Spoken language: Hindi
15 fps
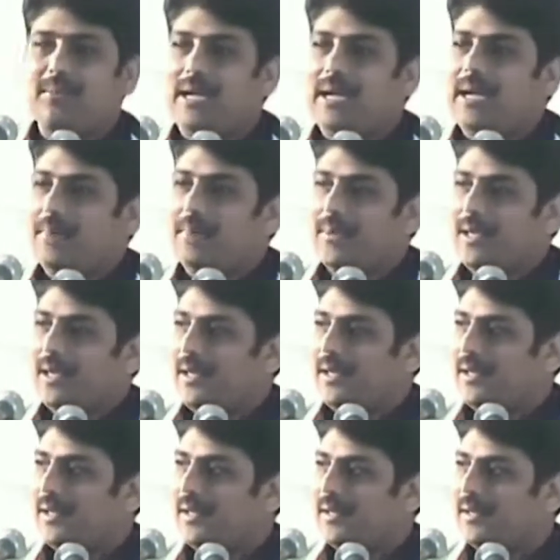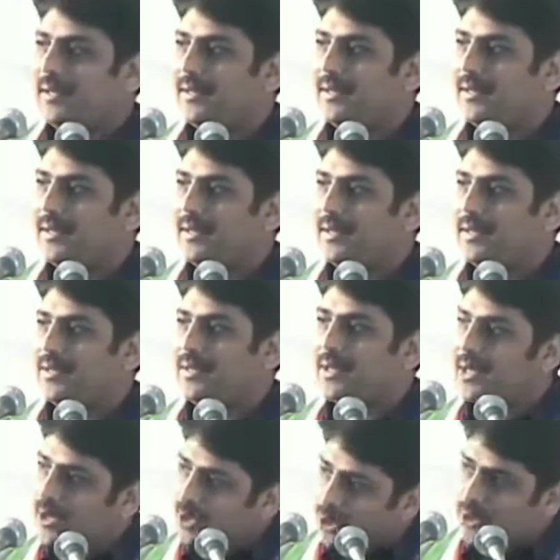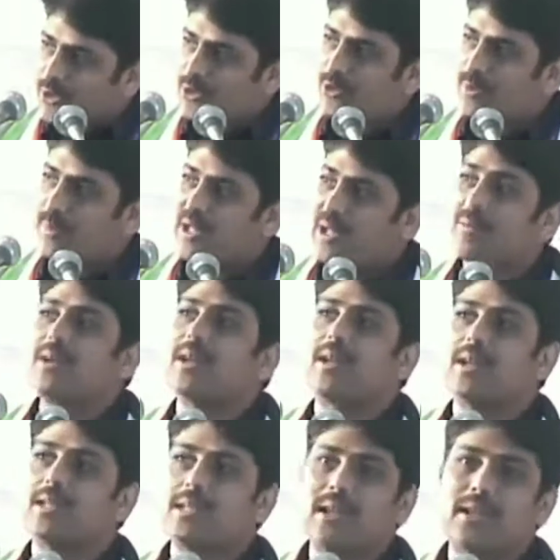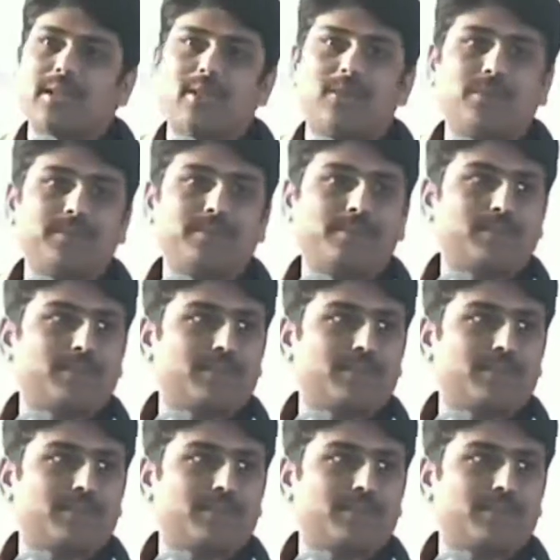मैं आपके जनरल नॉलेज को प्रणाम करना चाहता हूं